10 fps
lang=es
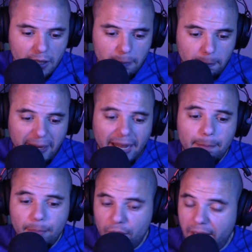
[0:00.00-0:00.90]

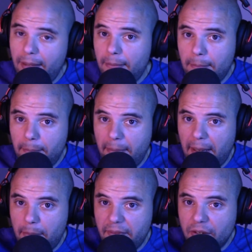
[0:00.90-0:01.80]
¿Para por qué?
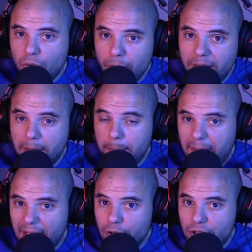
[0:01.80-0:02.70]
para poder cubrir
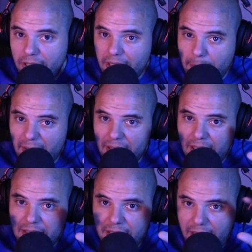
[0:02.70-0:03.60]
picos y
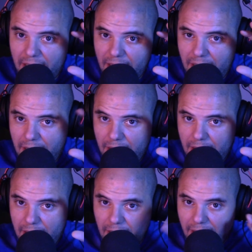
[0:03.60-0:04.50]
demandas de
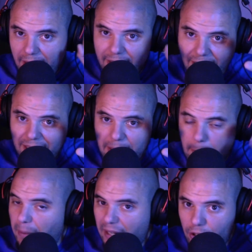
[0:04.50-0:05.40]
eh, energéticas
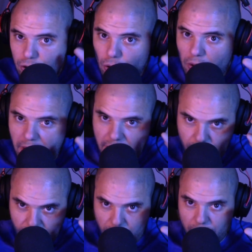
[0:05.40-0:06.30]
en barrios
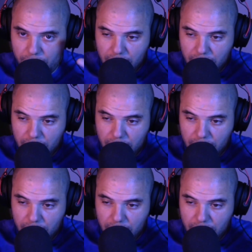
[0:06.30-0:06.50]
concretos, ¿de acuerdo?